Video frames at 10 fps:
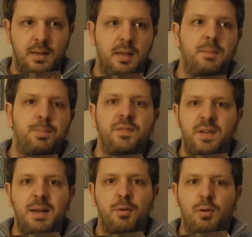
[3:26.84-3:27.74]
E
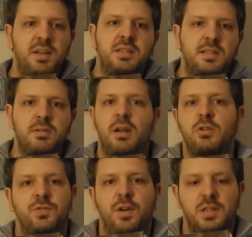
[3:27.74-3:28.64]
preferiamo quelle citazioni
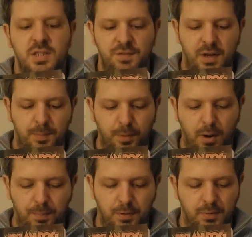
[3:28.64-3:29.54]
allo svolgersi vero e
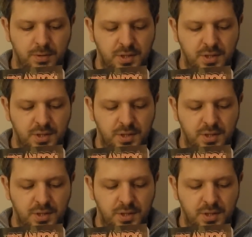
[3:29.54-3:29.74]
proprio,